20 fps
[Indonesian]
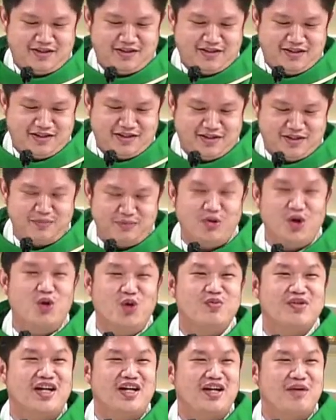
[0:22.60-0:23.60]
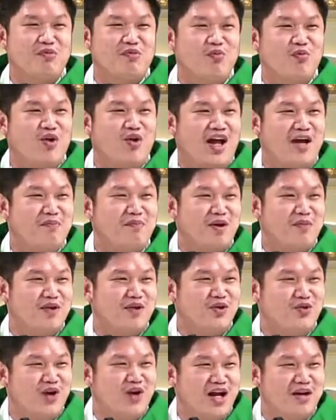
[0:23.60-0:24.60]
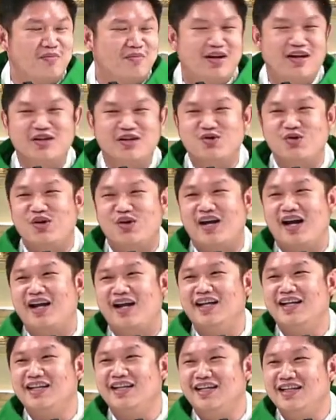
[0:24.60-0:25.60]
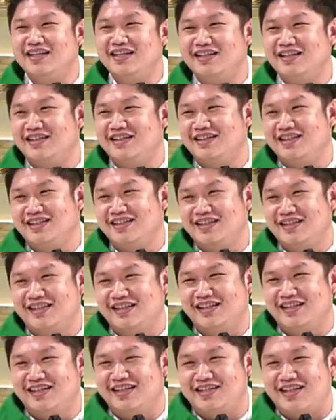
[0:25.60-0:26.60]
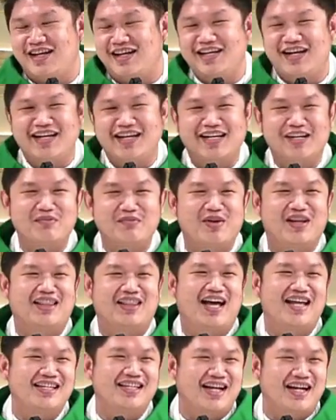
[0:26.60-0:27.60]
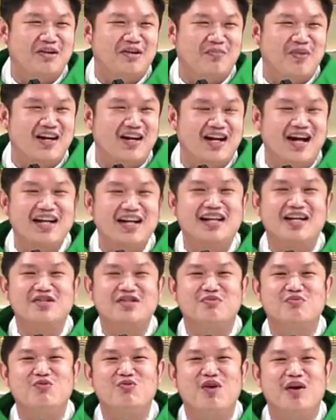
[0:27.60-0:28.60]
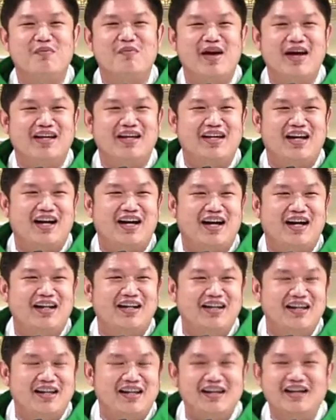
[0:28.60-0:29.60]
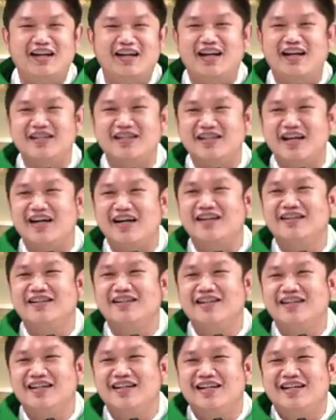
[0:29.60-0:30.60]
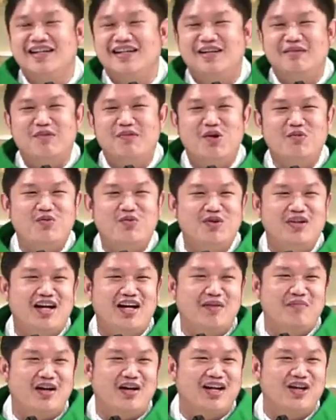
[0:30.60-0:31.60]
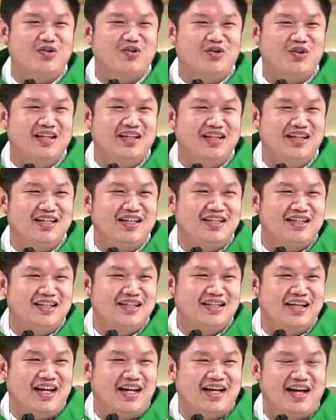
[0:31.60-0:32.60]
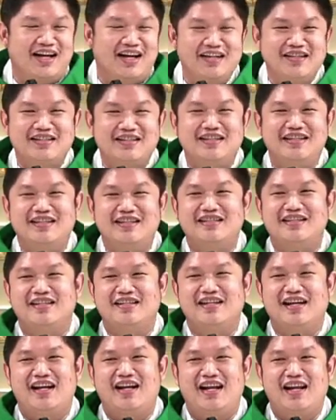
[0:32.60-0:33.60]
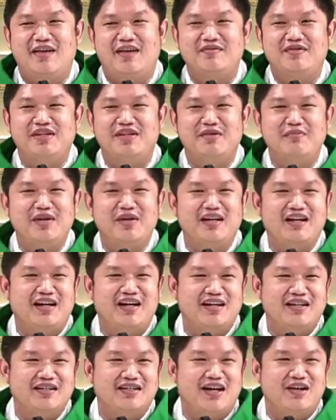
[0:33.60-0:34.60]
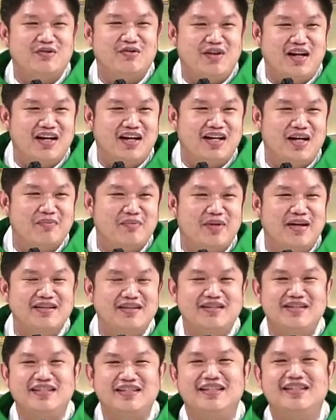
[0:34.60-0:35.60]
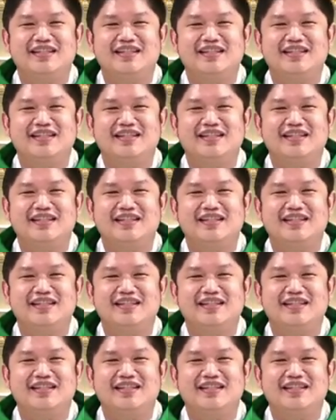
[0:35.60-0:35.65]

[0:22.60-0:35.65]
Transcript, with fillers: Sebelum saya memulai permenungan pada sore hari ini, saya ingin bertanya kepada Anda semua, baik yang hadir di gereja maupun yang mengikuti Ekaristi secara live streaming dari saluran MNC.